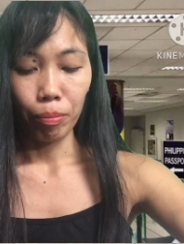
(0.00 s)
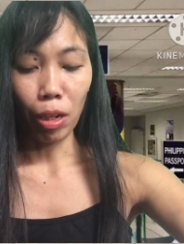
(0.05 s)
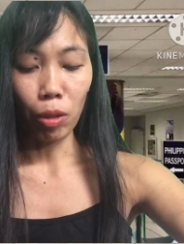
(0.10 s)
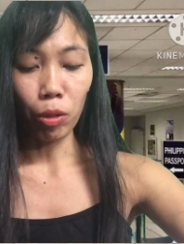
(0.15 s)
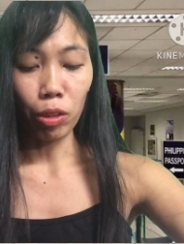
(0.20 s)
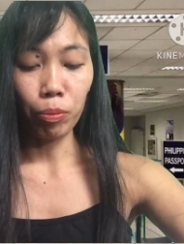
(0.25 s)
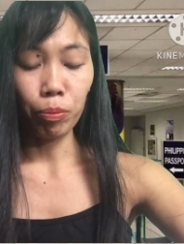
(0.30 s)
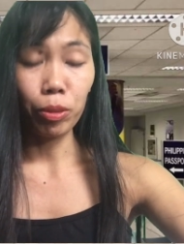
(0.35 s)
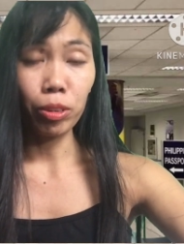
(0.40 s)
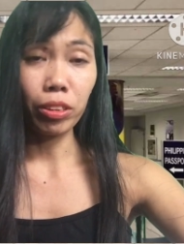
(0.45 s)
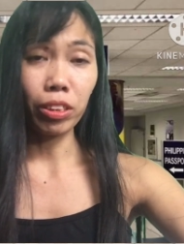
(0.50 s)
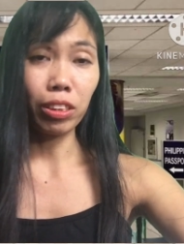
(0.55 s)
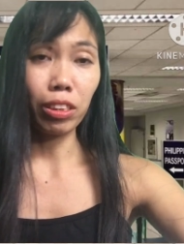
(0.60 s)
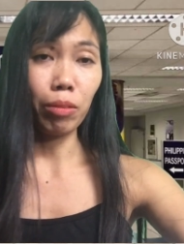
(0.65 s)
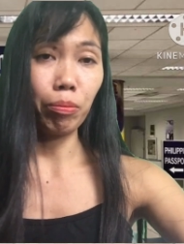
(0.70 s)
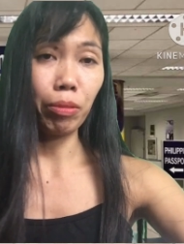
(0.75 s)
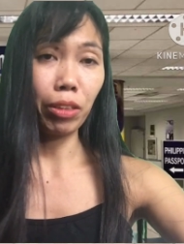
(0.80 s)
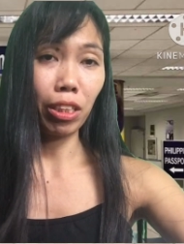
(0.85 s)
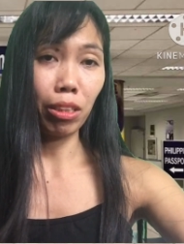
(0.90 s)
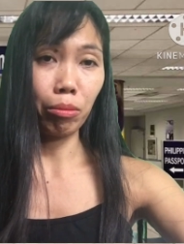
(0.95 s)
powerful kasi
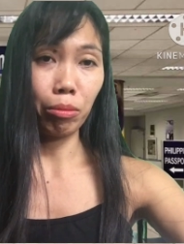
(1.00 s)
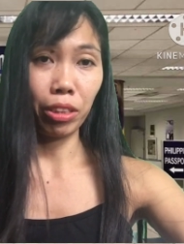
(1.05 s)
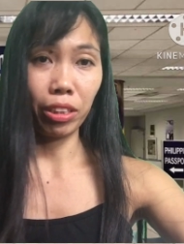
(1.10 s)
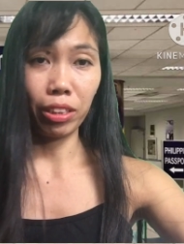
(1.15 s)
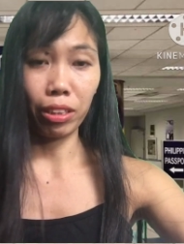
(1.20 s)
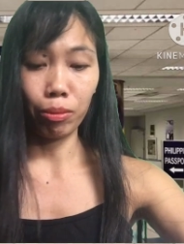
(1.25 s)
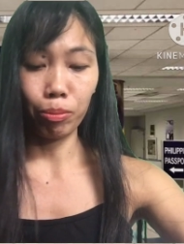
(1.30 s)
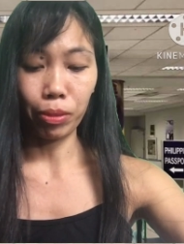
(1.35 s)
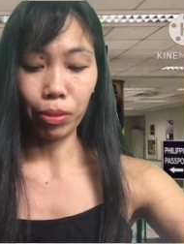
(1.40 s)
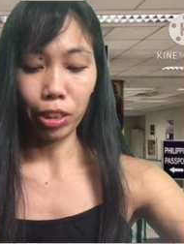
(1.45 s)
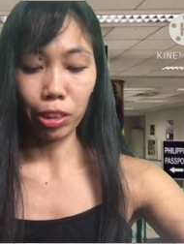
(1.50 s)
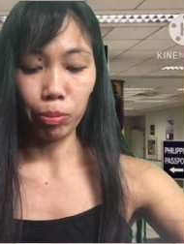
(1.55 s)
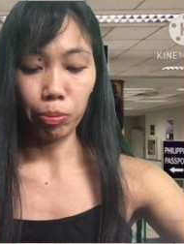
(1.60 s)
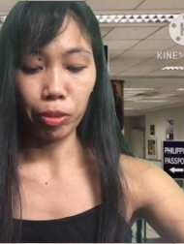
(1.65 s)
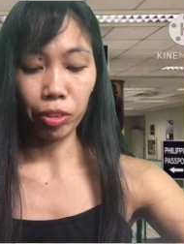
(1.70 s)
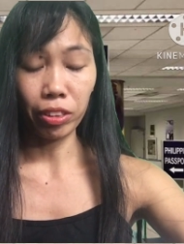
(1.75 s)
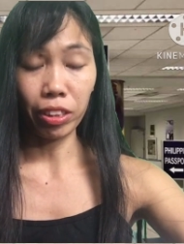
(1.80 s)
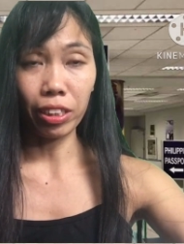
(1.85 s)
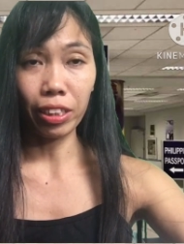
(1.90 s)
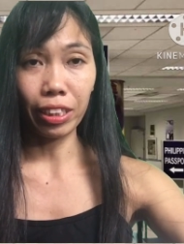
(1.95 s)
pag American
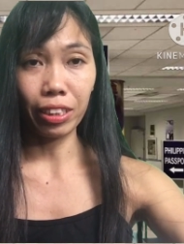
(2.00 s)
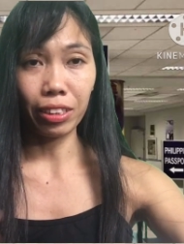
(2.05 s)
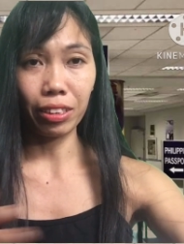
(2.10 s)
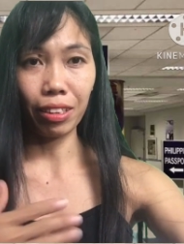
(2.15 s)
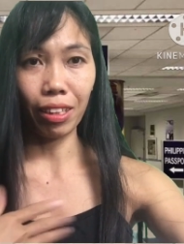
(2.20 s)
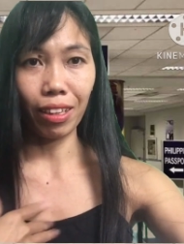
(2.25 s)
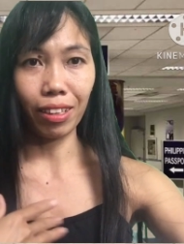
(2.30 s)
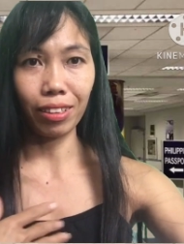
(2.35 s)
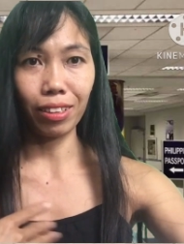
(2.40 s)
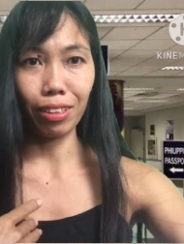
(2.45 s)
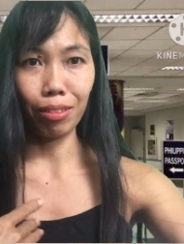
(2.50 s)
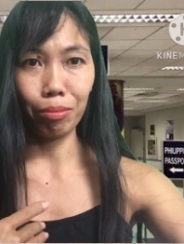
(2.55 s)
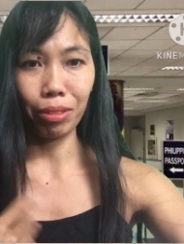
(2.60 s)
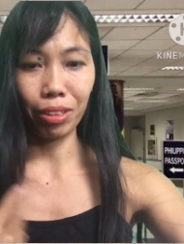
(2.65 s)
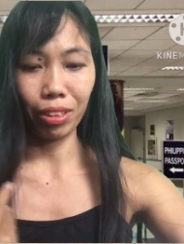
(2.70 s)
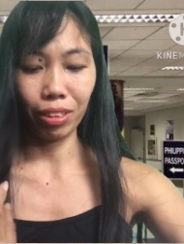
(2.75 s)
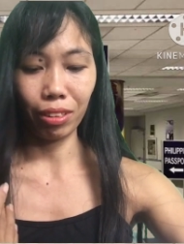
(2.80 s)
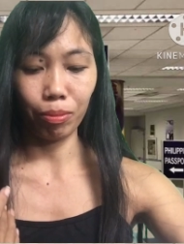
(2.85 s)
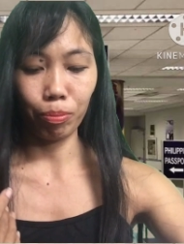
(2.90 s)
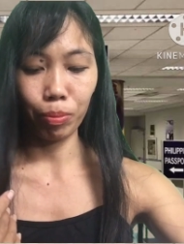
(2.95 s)
passport. Unlike sa atin,
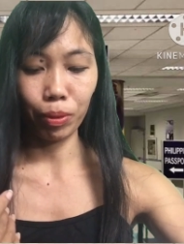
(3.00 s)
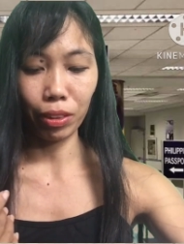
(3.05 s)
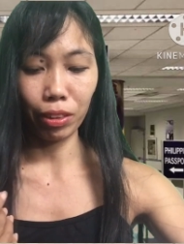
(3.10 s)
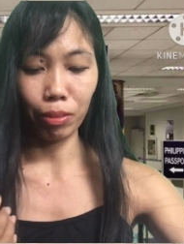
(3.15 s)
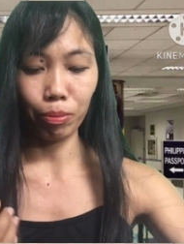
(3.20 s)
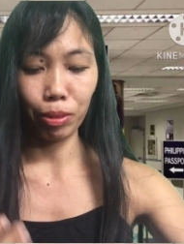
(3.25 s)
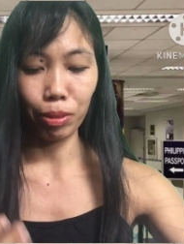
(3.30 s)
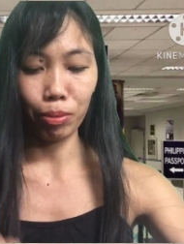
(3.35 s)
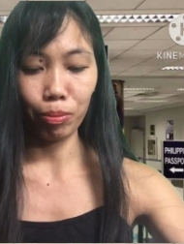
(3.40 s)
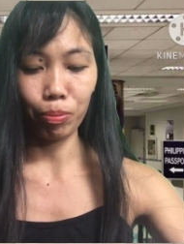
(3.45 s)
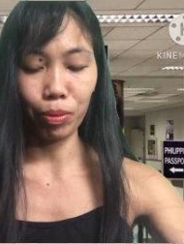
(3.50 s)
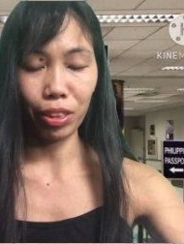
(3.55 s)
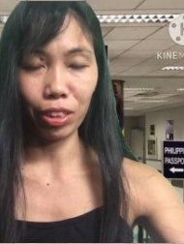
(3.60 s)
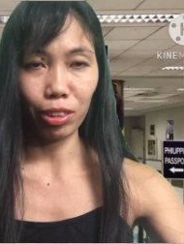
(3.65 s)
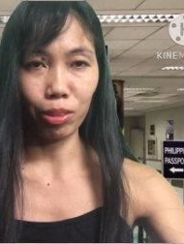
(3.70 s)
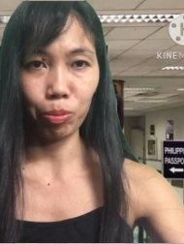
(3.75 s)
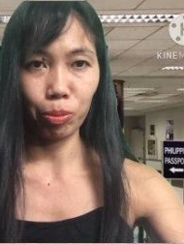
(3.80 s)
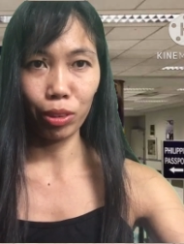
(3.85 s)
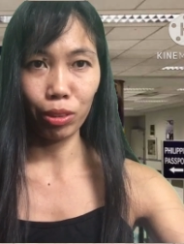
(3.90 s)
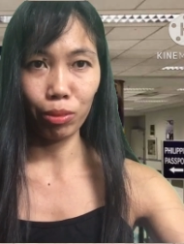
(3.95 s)
mga Philippine
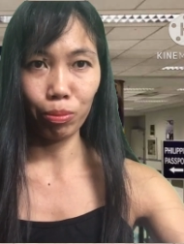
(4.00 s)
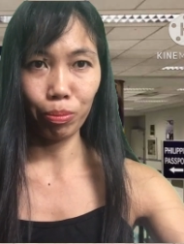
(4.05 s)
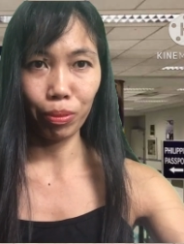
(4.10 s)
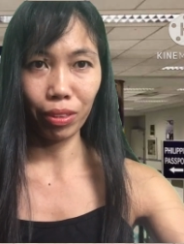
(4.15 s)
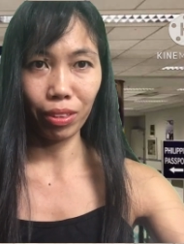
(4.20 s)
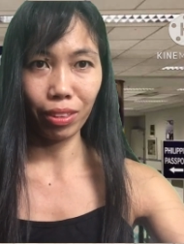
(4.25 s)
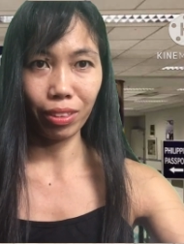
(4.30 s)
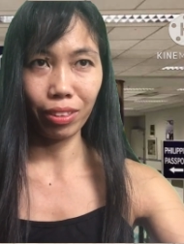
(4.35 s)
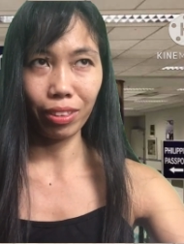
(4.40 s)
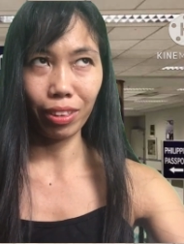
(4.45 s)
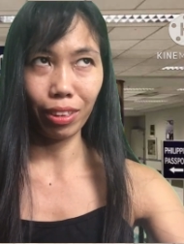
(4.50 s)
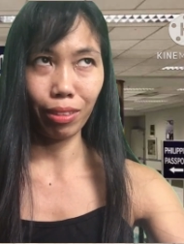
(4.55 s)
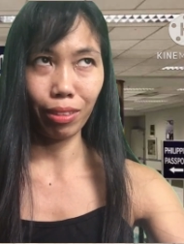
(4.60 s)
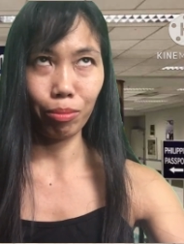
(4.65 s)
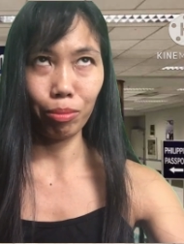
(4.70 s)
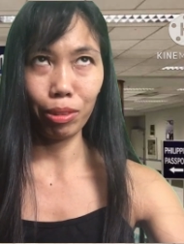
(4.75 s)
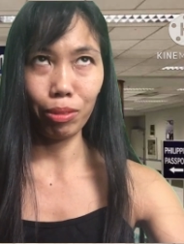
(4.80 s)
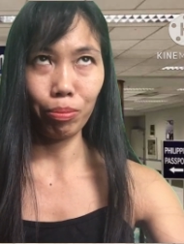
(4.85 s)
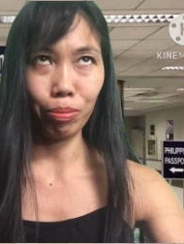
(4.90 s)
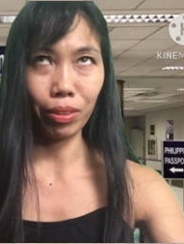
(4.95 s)
passport, parang
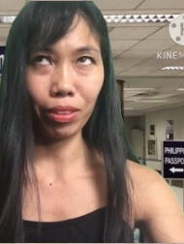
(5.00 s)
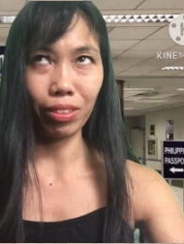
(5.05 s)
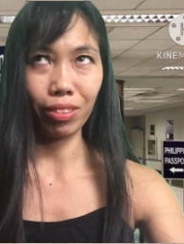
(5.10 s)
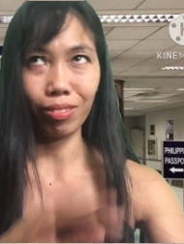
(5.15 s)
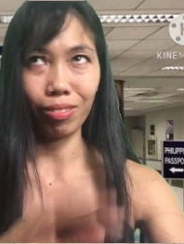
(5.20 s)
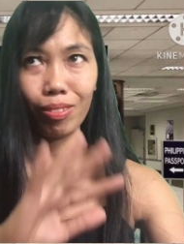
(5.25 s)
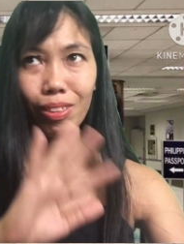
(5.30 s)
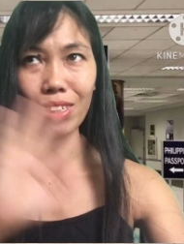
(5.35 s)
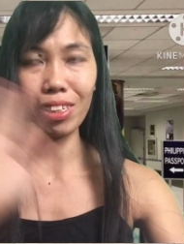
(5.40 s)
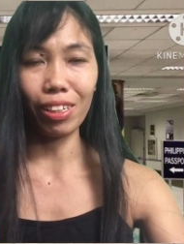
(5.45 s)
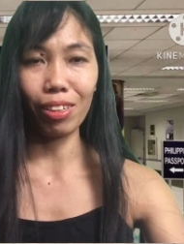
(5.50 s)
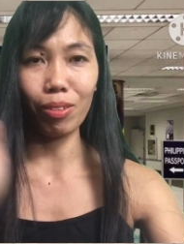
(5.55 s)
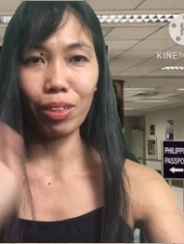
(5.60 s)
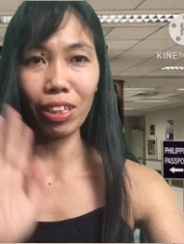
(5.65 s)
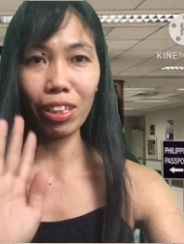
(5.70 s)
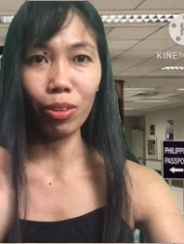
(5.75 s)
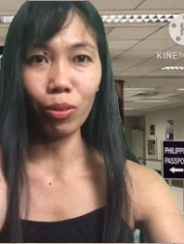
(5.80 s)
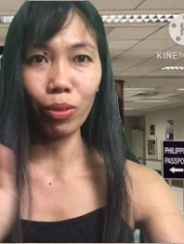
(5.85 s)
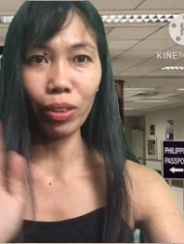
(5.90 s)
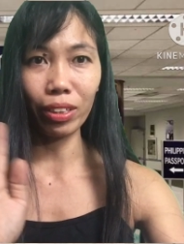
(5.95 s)
grabe, parang wala,
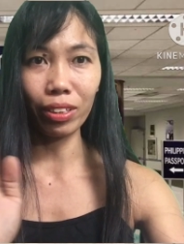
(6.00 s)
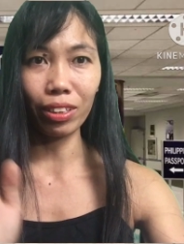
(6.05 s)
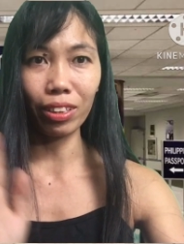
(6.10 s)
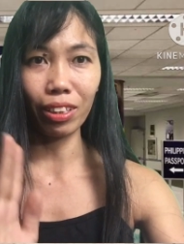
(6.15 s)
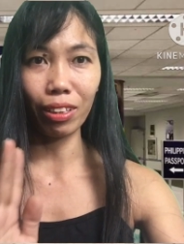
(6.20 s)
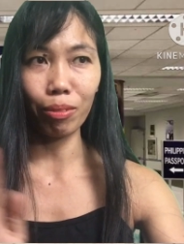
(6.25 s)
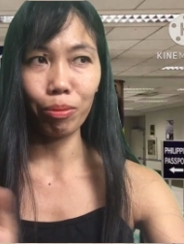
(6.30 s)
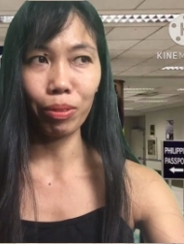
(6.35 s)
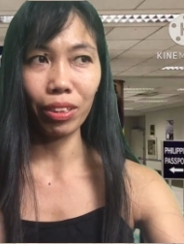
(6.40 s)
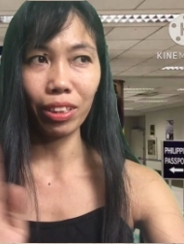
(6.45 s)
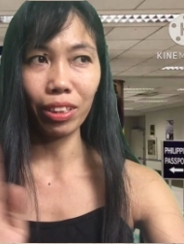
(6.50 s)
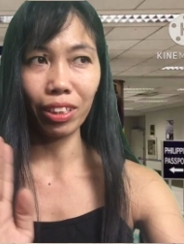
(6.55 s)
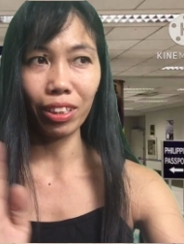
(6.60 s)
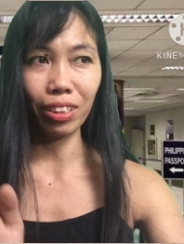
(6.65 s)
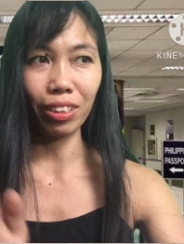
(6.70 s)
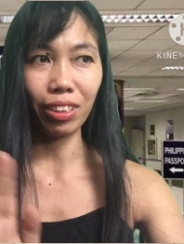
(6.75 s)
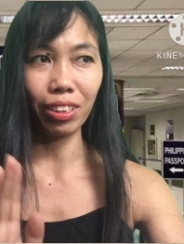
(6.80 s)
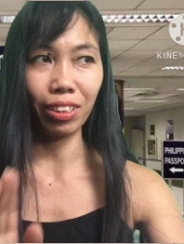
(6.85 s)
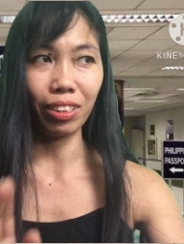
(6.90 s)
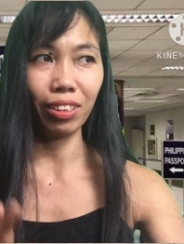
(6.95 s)
walang kwenta, parang
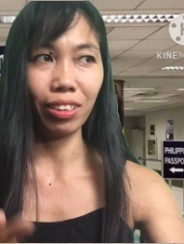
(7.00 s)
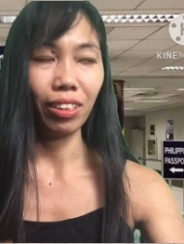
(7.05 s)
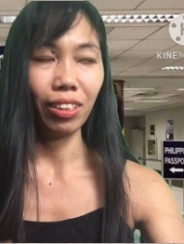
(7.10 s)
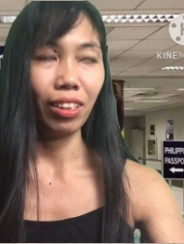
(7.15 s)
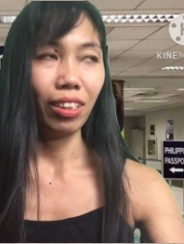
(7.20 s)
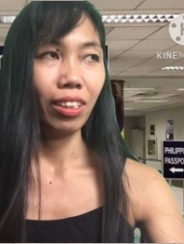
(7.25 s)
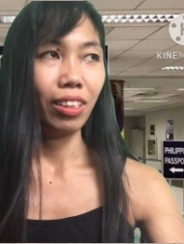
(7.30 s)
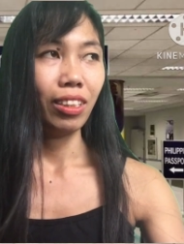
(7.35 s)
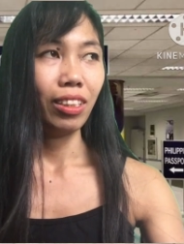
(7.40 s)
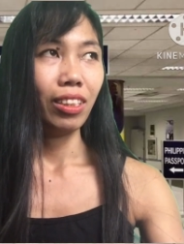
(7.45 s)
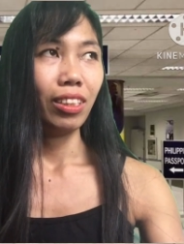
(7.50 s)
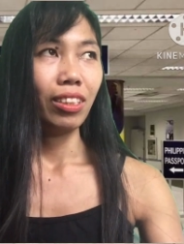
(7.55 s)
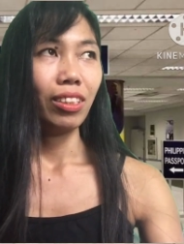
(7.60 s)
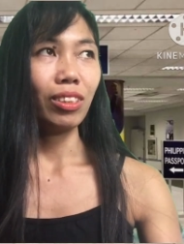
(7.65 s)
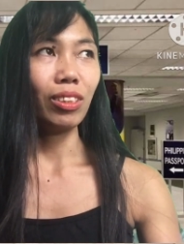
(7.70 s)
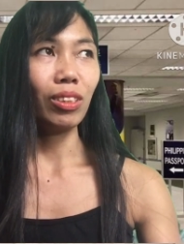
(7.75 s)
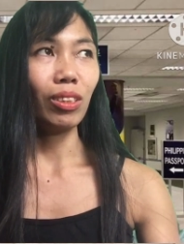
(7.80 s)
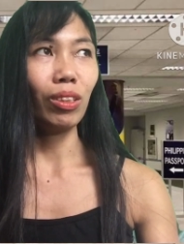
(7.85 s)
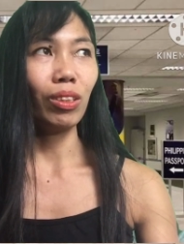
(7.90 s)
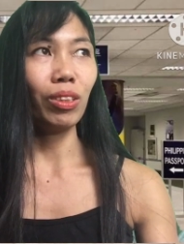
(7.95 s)
ganyan.
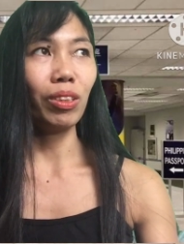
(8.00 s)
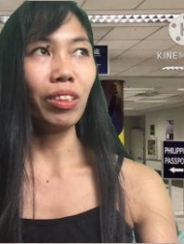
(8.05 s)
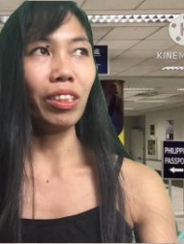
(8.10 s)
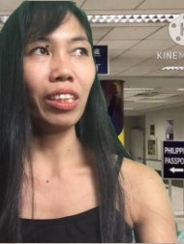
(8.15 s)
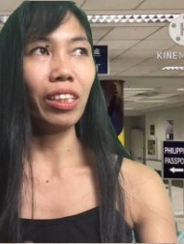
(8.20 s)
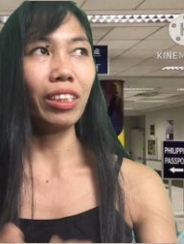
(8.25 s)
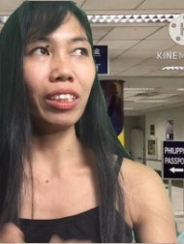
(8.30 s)
So, yun